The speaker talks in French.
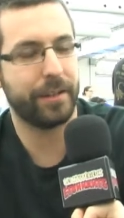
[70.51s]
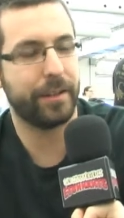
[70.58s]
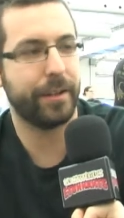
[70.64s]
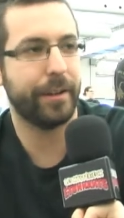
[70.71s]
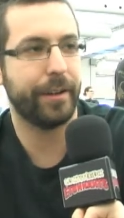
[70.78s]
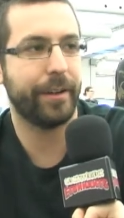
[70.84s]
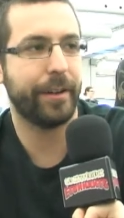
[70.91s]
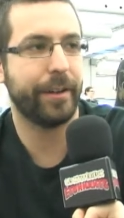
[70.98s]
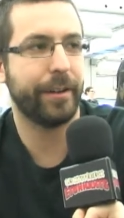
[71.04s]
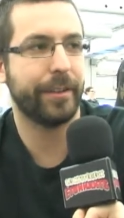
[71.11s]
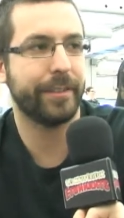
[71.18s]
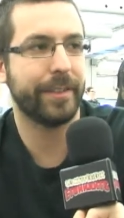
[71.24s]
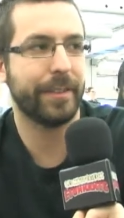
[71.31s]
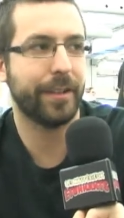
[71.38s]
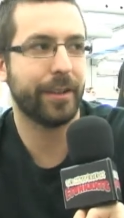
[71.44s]

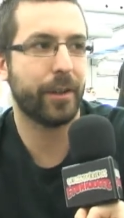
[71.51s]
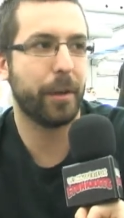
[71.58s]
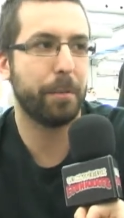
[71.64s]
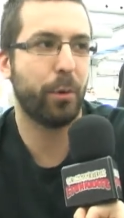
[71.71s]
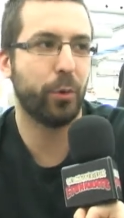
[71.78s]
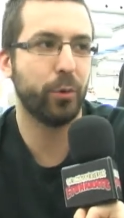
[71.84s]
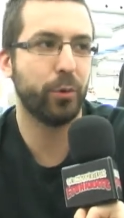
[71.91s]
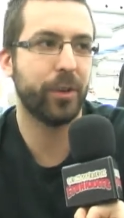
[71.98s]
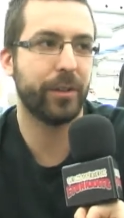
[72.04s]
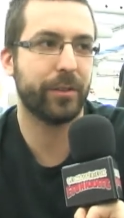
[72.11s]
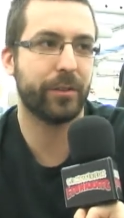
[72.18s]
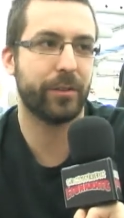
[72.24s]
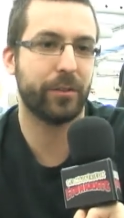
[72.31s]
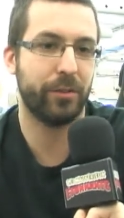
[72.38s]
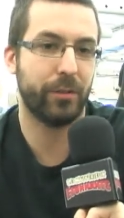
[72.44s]
C'est-à-dire que pour nous, notre
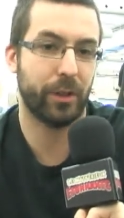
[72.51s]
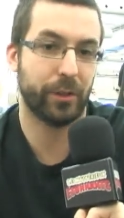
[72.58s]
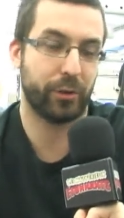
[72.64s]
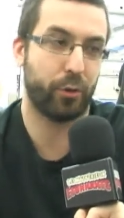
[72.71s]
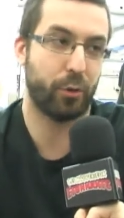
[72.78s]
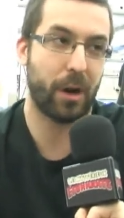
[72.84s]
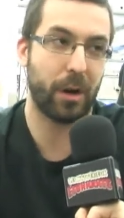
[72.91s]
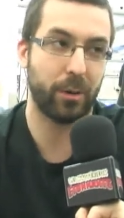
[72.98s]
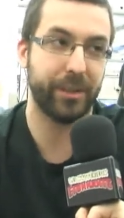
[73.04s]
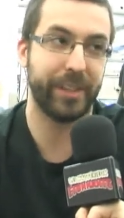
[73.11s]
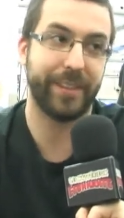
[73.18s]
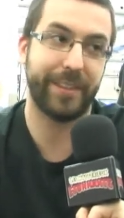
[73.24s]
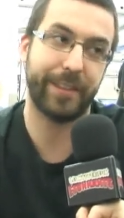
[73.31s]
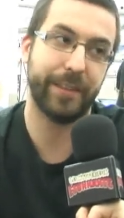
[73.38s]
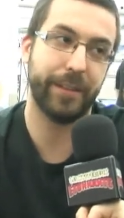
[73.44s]
notre crowd
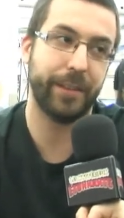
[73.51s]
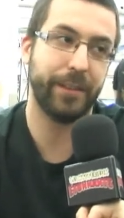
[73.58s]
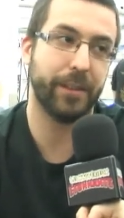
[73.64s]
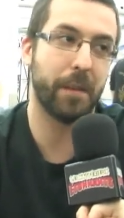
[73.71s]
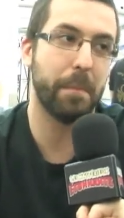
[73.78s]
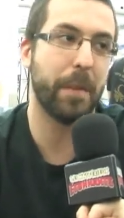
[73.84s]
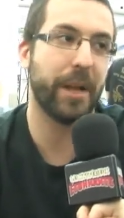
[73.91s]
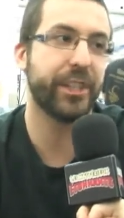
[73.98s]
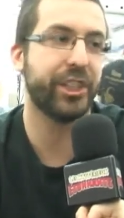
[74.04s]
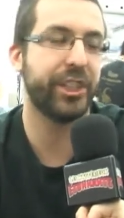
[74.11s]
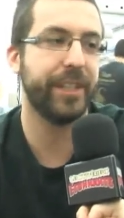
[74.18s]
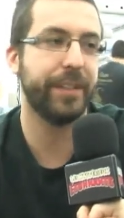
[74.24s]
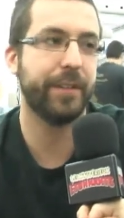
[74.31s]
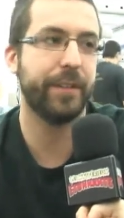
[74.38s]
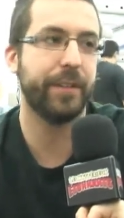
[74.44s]
est ici, notre marché
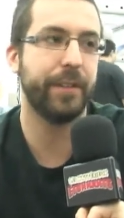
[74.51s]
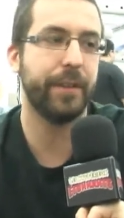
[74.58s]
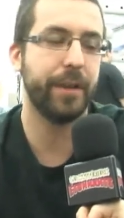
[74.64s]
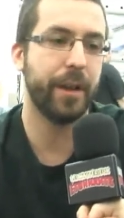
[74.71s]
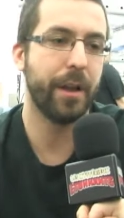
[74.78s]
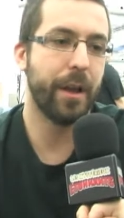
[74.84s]
est ici.